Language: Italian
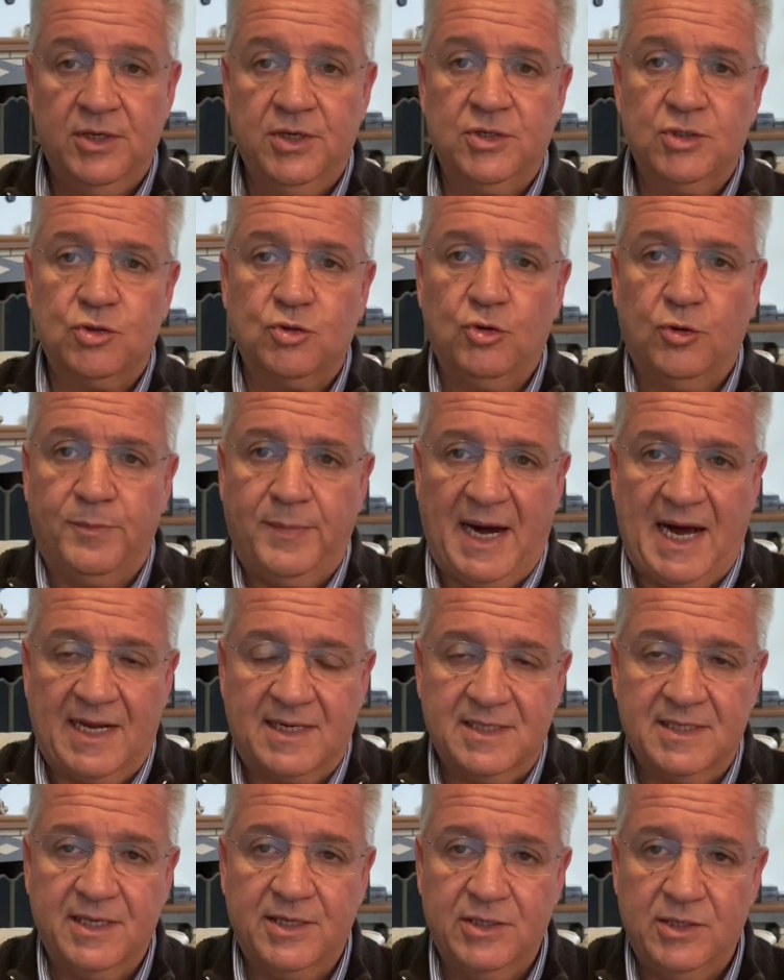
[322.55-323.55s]
Sono
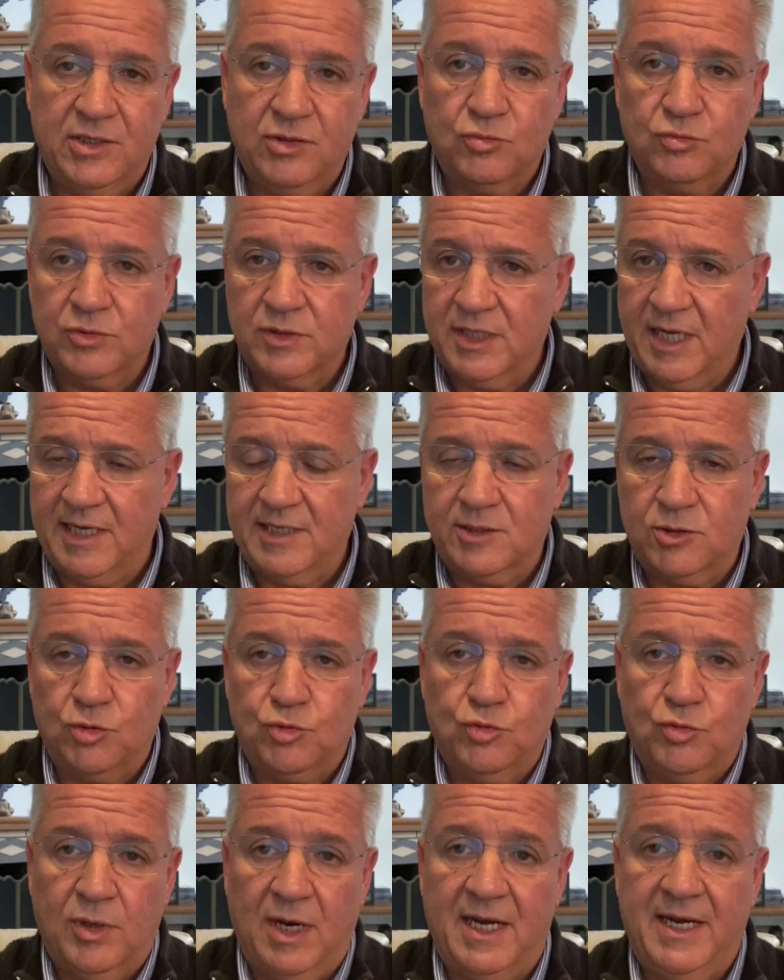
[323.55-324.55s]
parte di un testo,
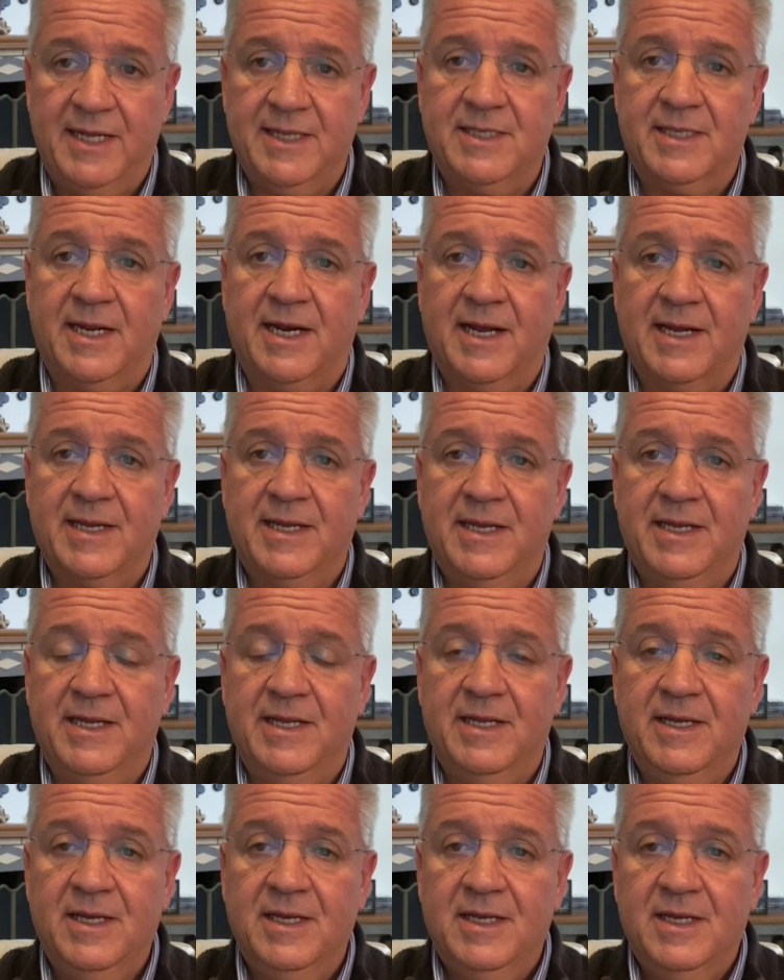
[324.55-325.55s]
di una lettera che